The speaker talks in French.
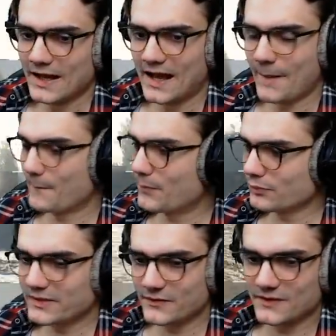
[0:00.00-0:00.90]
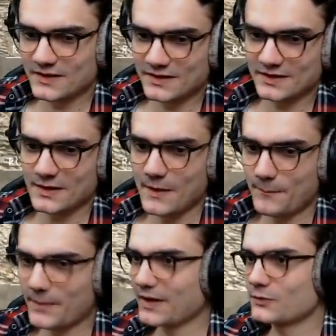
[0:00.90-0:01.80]
un bon défi
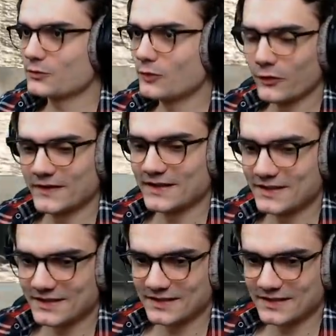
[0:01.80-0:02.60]
perdu d'entrée,